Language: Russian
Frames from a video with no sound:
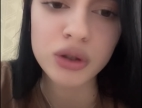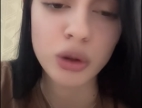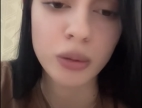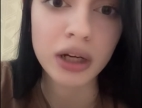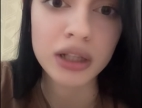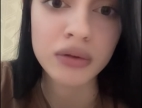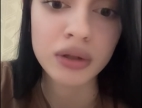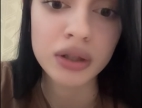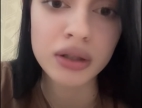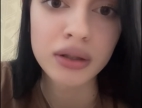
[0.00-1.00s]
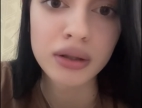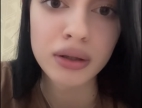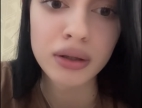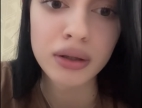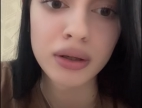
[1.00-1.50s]
Что показываешь?
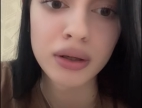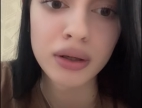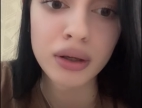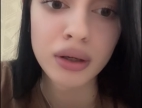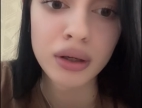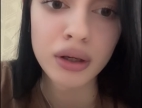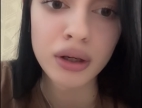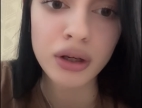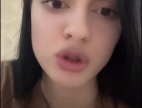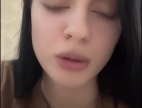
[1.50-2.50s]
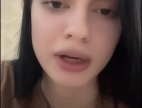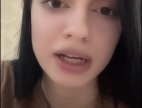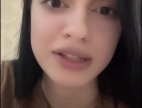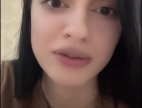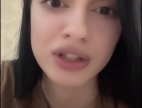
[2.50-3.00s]
Что
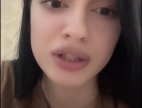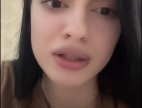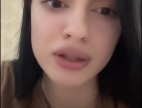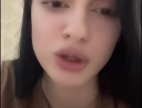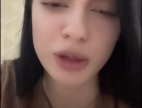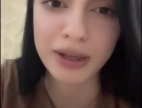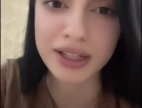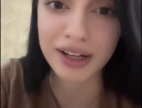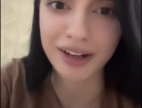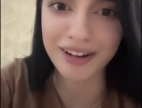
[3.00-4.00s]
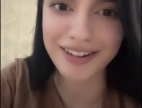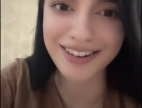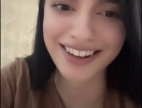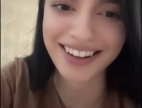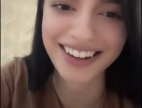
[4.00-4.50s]
показываешь? Что я показала?